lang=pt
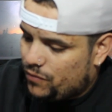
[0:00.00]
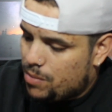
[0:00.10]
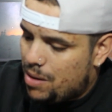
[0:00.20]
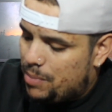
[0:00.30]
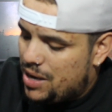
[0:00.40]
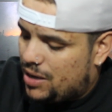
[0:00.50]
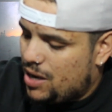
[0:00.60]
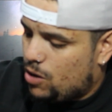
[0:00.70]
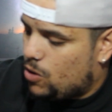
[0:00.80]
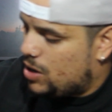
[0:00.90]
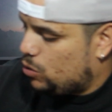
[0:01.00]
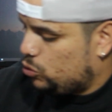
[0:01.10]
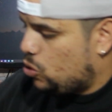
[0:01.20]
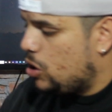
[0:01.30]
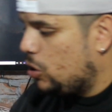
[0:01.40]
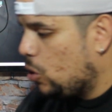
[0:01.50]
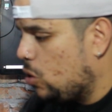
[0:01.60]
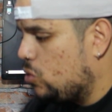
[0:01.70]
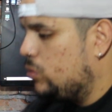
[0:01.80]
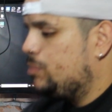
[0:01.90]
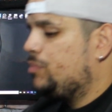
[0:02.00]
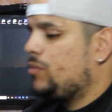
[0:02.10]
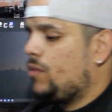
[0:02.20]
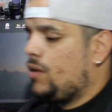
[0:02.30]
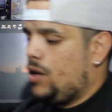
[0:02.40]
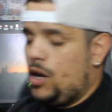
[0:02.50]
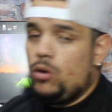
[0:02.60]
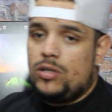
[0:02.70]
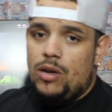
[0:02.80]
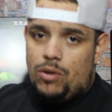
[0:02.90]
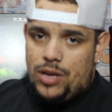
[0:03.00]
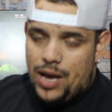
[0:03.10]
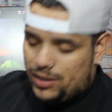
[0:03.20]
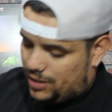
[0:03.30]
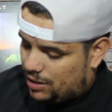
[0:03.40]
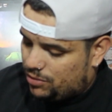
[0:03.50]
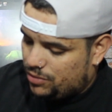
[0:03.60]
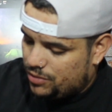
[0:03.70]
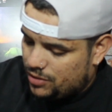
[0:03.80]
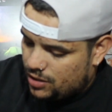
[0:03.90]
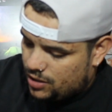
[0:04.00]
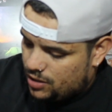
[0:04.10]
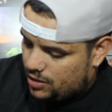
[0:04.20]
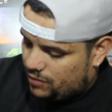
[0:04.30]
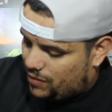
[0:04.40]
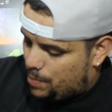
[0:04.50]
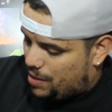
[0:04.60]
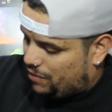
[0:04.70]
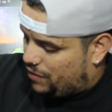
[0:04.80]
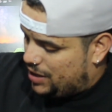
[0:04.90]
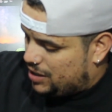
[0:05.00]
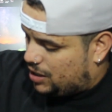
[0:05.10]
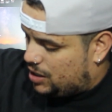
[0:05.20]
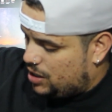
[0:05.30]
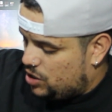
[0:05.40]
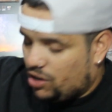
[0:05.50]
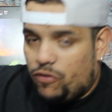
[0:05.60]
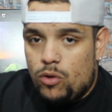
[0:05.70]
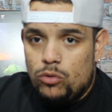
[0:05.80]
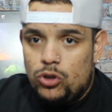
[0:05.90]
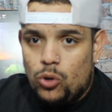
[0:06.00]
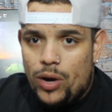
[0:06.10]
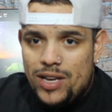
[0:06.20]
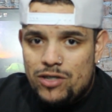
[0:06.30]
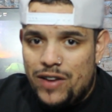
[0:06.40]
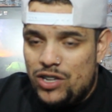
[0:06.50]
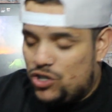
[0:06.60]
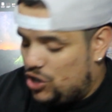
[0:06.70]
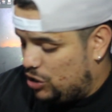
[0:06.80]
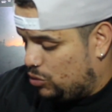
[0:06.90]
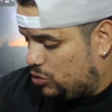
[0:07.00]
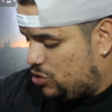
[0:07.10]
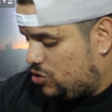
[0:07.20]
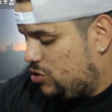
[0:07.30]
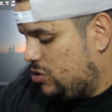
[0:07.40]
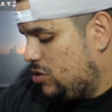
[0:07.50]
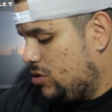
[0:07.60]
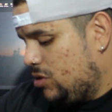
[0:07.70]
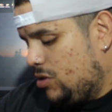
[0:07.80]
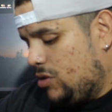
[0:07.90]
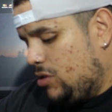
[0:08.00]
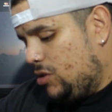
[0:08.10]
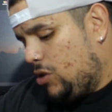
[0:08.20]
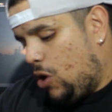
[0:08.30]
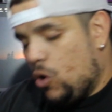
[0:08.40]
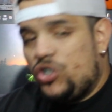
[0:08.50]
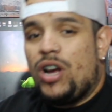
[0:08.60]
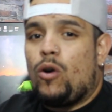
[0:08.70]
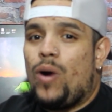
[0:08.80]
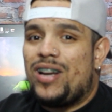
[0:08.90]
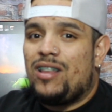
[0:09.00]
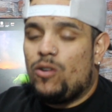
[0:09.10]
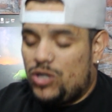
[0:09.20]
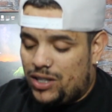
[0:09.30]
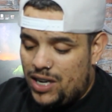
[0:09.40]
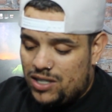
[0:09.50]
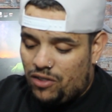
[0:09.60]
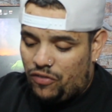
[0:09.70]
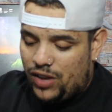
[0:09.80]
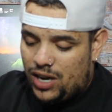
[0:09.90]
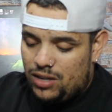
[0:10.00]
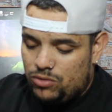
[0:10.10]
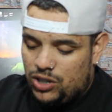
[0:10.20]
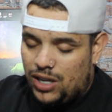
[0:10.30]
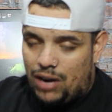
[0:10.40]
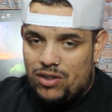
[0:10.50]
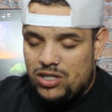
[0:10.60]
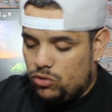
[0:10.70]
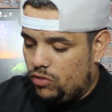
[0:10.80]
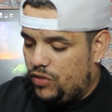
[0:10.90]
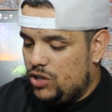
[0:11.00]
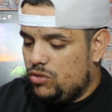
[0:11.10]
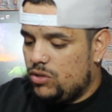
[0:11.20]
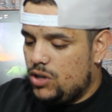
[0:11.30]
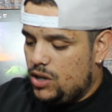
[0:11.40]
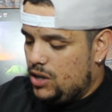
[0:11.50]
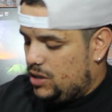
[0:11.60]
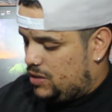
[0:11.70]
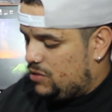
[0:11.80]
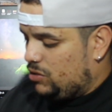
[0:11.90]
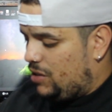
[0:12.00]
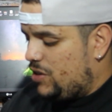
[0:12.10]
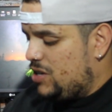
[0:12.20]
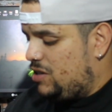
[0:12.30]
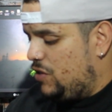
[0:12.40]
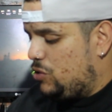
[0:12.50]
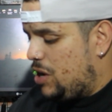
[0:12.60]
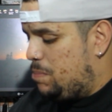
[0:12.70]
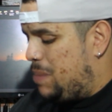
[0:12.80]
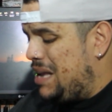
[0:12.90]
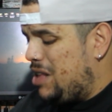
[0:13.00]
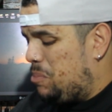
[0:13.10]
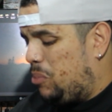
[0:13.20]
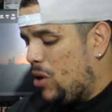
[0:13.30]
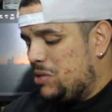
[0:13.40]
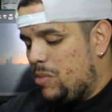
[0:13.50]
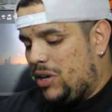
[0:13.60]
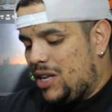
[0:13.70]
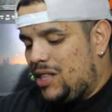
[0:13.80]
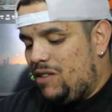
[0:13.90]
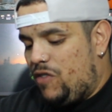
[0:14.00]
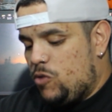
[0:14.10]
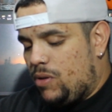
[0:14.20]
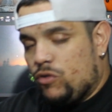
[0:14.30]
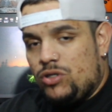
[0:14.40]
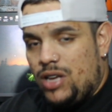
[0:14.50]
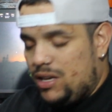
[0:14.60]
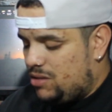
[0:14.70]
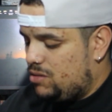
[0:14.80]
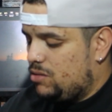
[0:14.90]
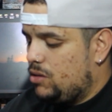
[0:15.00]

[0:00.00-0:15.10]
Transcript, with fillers: Vamos abrir aqui agora o do Rony Louco. Eu sei o que é, certo? Vai pra venda aqui. Já foram dois vendidos. Ó, hoje é quarta, hoje é terça-feira, dia da gravação do vídeo. Vocês vão estar tá vendo esse vídeo aí bem depois, mano, porque já tem vídeo pra vocês,